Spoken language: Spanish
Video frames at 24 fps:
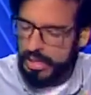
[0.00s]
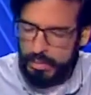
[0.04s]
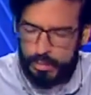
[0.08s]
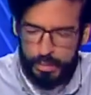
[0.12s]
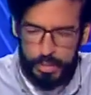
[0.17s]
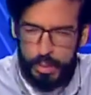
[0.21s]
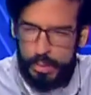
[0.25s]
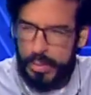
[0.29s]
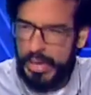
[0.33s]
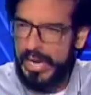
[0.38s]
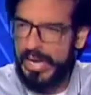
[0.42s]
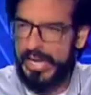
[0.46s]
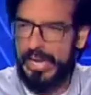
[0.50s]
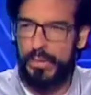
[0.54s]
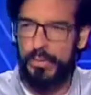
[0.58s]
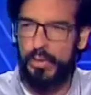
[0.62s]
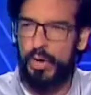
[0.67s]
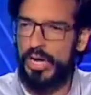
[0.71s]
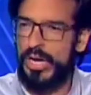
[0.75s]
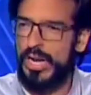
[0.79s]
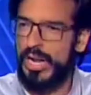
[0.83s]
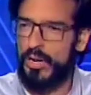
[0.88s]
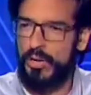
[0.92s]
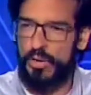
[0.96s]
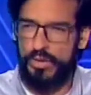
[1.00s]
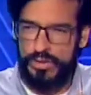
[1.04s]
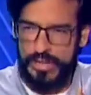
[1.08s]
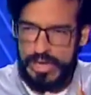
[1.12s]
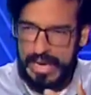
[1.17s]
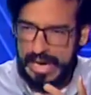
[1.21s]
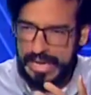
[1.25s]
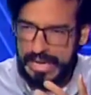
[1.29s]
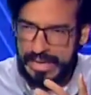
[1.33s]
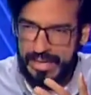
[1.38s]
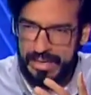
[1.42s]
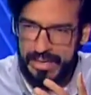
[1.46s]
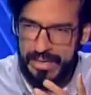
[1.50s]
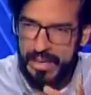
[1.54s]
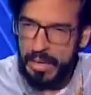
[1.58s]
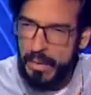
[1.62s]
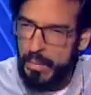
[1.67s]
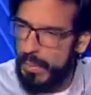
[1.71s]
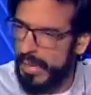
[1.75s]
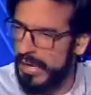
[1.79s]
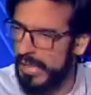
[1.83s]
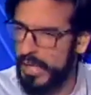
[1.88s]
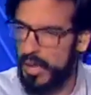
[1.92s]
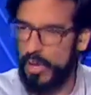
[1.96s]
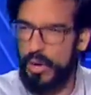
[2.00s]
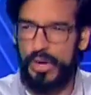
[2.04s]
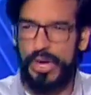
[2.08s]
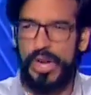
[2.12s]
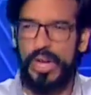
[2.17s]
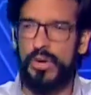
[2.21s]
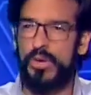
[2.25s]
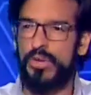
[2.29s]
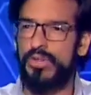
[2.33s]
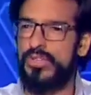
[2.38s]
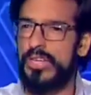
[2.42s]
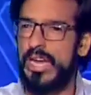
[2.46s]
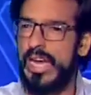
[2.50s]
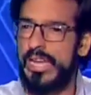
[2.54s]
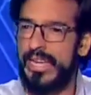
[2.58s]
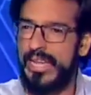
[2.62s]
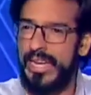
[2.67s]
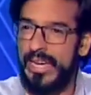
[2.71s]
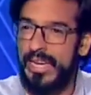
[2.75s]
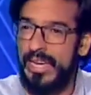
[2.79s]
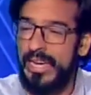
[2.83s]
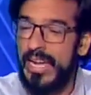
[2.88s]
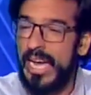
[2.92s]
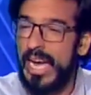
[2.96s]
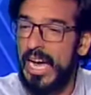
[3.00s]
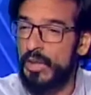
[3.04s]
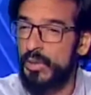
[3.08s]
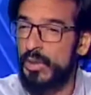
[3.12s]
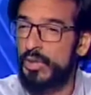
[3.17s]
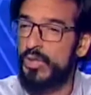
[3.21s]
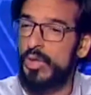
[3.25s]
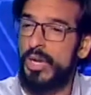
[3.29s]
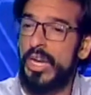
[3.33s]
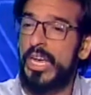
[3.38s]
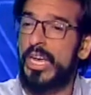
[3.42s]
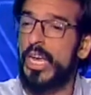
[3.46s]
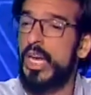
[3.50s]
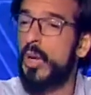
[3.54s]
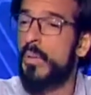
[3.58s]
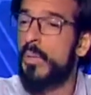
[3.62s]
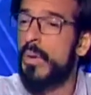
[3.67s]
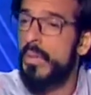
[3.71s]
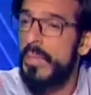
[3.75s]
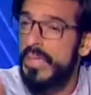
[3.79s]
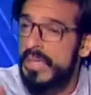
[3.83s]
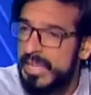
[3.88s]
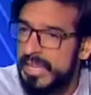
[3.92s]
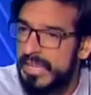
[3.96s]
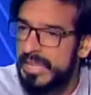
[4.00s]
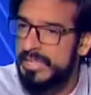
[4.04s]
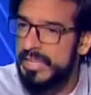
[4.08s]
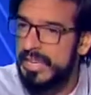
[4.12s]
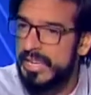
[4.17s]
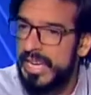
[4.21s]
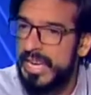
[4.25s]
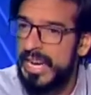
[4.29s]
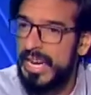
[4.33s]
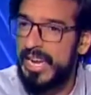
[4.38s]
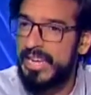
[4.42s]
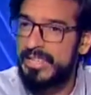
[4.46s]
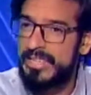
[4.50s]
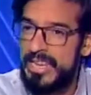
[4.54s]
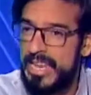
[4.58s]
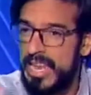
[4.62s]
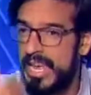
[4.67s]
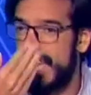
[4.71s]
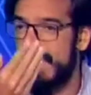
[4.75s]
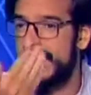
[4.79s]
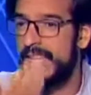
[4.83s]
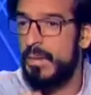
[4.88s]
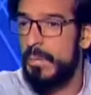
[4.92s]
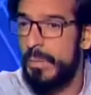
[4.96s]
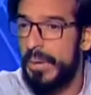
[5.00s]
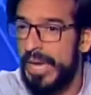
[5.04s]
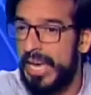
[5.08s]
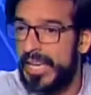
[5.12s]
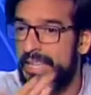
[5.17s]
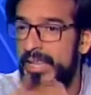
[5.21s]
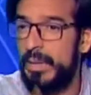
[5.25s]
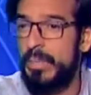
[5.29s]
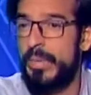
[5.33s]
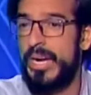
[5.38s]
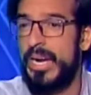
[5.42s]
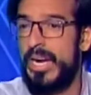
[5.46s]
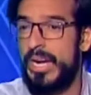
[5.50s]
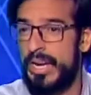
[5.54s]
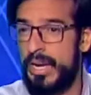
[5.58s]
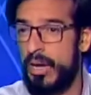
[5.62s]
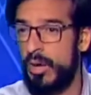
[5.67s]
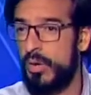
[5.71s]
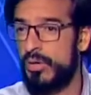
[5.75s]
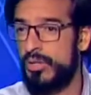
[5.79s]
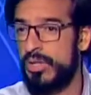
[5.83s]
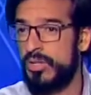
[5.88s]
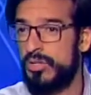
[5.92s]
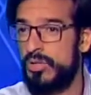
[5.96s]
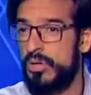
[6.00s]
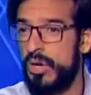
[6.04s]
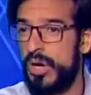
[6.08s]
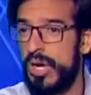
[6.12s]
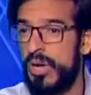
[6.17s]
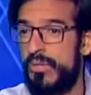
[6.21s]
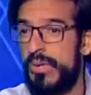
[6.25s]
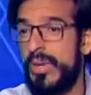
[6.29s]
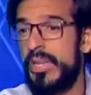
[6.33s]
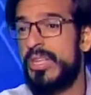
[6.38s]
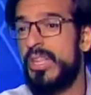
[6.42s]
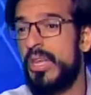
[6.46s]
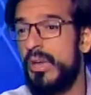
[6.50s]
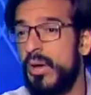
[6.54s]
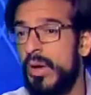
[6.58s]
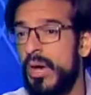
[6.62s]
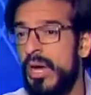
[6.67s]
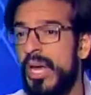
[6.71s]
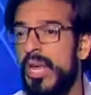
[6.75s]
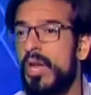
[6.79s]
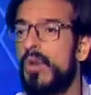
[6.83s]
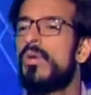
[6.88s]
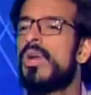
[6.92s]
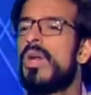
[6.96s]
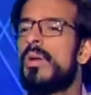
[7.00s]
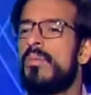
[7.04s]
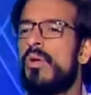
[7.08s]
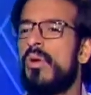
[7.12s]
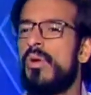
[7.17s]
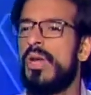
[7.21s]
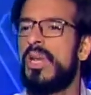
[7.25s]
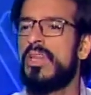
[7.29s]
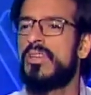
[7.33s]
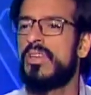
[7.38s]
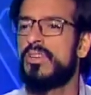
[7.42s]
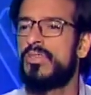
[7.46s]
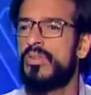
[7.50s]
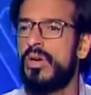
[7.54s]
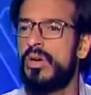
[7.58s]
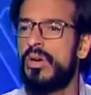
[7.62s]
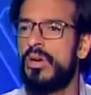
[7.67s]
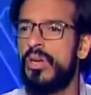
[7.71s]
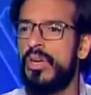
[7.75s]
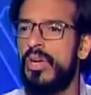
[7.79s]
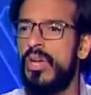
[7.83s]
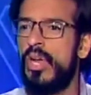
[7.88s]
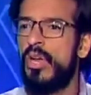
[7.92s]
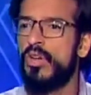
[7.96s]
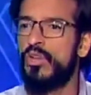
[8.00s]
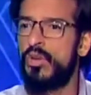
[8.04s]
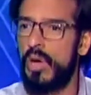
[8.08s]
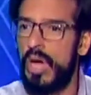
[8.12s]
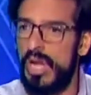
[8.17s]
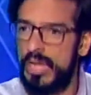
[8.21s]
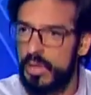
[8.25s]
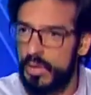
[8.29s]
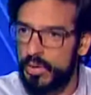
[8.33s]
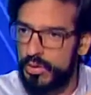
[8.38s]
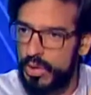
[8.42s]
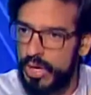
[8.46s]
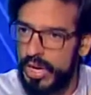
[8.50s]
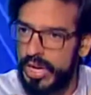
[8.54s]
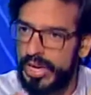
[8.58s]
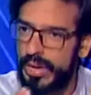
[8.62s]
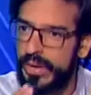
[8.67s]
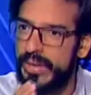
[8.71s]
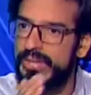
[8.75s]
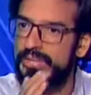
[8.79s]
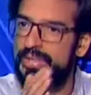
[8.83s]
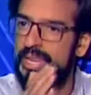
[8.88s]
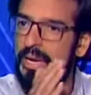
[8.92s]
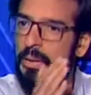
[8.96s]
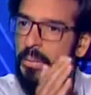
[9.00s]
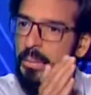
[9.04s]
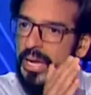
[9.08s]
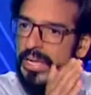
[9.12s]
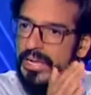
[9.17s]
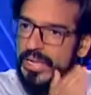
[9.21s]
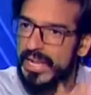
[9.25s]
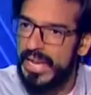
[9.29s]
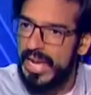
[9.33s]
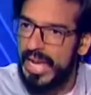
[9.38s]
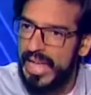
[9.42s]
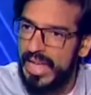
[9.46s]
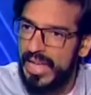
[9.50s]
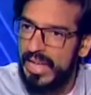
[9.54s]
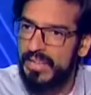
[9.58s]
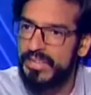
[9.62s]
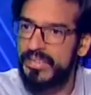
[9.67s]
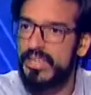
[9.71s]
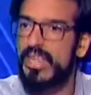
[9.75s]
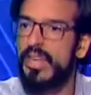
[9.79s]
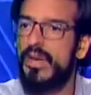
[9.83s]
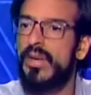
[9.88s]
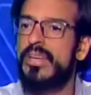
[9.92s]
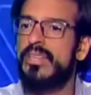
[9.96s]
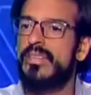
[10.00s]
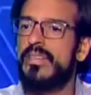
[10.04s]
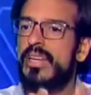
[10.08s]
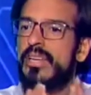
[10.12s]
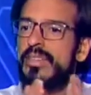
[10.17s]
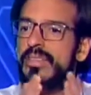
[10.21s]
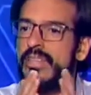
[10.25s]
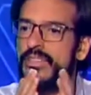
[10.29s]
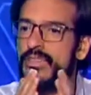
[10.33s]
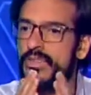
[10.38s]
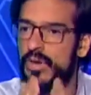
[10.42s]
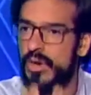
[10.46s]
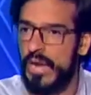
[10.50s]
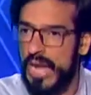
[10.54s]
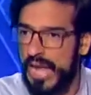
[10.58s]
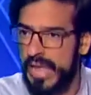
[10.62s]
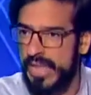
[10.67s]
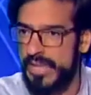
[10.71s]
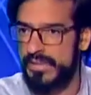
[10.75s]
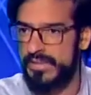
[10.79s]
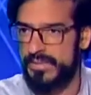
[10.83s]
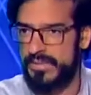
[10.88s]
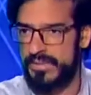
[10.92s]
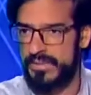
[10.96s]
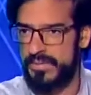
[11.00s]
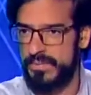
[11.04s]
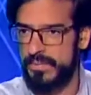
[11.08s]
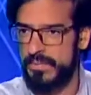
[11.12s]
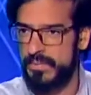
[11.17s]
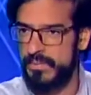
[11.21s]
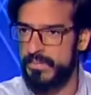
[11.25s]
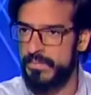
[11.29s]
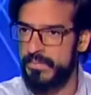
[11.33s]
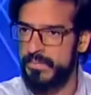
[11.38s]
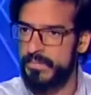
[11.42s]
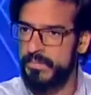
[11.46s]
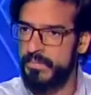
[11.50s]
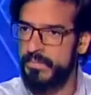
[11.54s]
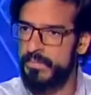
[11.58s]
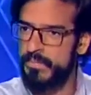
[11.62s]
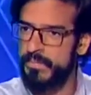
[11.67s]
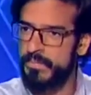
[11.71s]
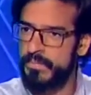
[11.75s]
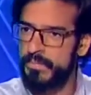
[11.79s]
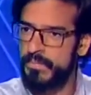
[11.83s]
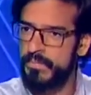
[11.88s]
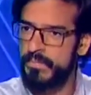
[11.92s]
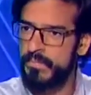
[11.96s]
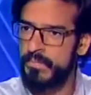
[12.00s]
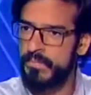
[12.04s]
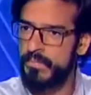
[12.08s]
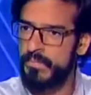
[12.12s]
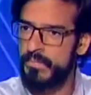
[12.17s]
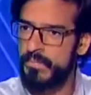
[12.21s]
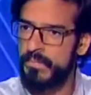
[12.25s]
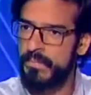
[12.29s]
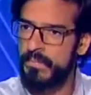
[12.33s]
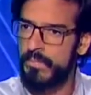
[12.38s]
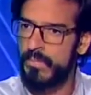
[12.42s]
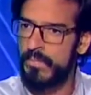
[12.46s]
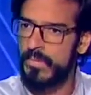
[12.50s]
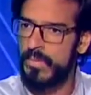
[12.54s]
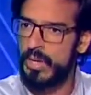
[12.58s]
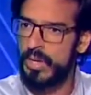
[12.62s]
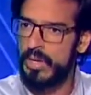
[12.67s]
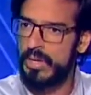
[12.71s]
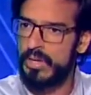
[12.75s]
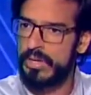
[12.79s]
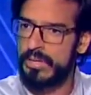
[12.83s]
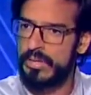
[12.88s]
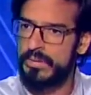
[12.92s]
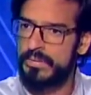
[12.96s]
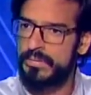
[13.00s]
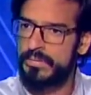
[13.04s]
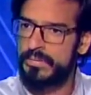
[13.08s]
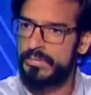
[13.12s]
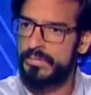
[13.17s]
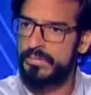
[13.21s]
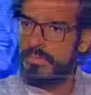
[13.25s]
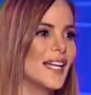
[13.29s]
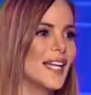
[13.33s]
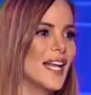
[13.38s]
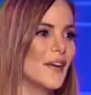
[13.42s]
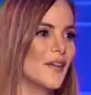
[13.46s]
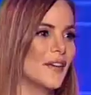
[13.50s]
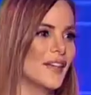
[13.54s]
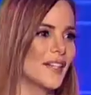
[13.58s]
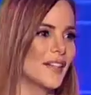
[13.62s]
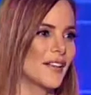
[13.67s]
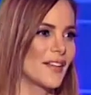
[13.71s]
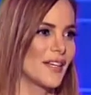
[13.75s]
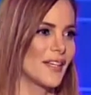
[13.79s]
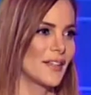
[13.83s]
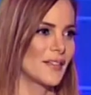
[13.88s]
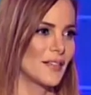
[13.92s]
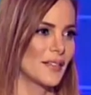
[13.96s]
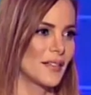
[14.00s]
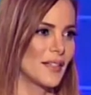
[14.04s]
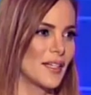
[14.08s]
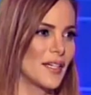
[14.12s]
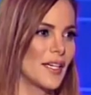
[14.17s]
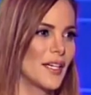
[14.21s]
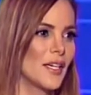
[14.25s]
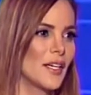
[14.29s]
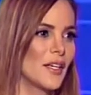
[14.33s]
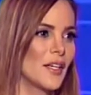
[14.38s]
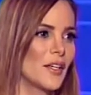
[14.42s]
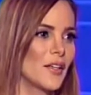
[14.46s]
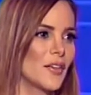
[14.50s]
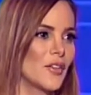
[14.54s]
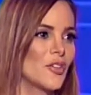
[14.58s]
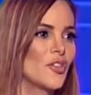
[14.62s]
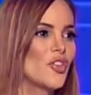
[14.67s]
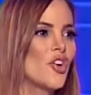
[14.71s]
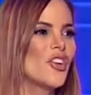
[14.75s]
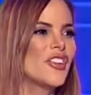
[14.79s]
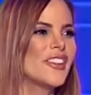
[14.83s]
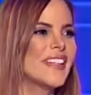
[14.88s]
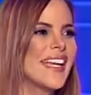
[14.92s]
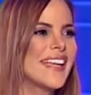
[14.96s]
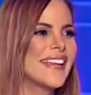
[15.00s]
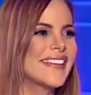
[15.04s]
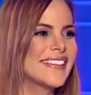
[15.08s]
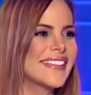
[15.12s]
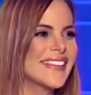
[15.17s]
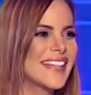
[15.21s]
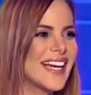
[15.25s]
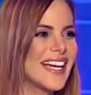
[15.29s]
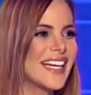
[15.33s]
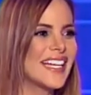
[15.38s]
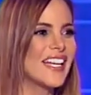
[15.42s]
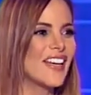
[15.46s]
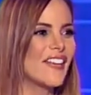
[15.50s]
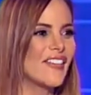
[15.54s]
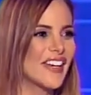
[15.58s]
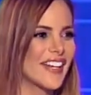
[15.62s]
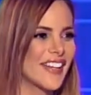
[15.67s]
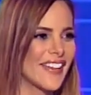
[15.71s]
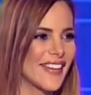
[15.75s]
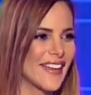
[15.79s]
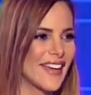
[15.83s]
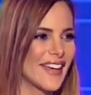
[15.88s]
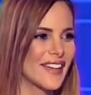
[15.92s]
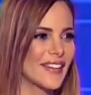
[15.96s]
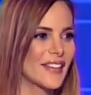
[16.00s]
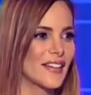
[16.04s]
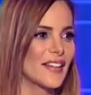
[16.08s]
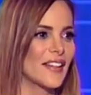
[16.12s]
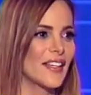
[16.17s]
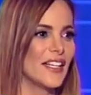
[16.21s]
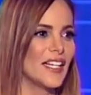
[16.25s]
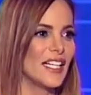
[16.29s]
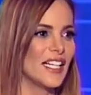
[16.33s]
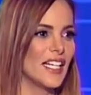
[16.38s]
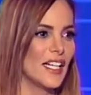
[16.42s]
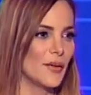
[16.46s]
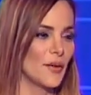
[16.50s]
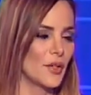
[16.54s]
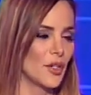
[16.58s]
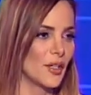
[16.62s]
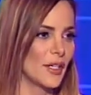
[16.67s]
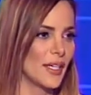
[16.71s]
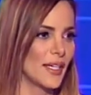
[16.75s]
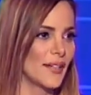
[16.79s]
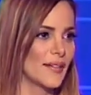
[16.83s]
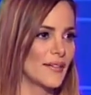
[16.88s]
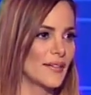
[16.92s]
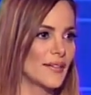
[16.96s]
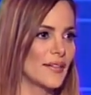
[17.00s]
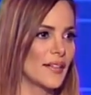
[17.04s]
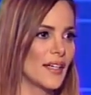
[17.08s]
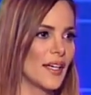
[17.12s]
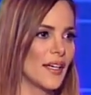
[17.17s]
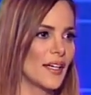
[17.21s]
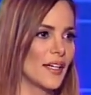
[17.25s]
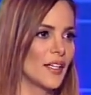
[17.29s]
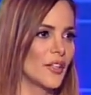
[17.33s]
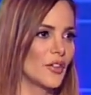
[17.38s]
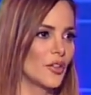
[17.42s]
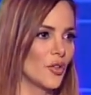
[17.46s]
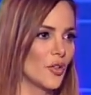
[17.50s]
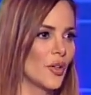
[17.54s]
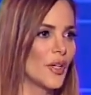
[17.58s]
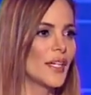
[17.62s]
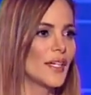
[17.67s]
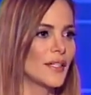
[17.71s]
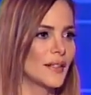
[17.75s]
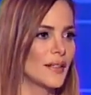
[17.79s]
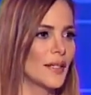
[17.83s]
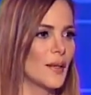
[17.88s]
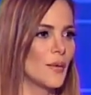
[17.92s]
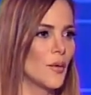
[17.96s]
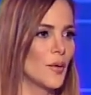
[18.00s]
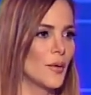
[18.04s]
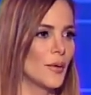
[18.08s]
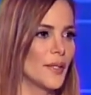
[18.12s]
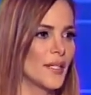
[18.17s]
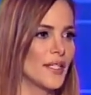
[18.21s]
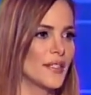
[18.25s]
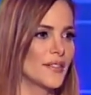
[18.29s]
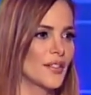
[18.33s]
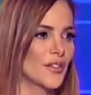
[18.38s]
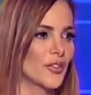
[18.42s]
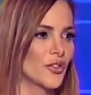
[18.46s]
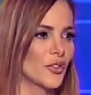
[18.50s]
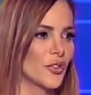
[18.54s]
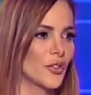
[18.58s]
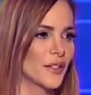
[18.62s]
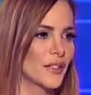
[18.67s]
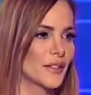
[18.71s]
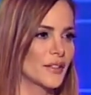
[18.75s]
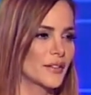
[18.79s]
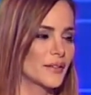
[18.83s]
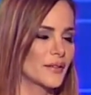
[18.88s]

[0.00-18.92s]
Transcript: Bombas lacrimógenas con saña, perdigones con saña, actuaciones que no permiten ni siquiera que se llegue hasta el piquete para la negociación efectiva en una movilización, son actuaciones que deben ser investigadas y deben ser sancionadas. Diputado, usted ha mencionado una palabra clave que la verdad. ¿Dónde está la verdad en la violencia, en todas estas movilizaciones?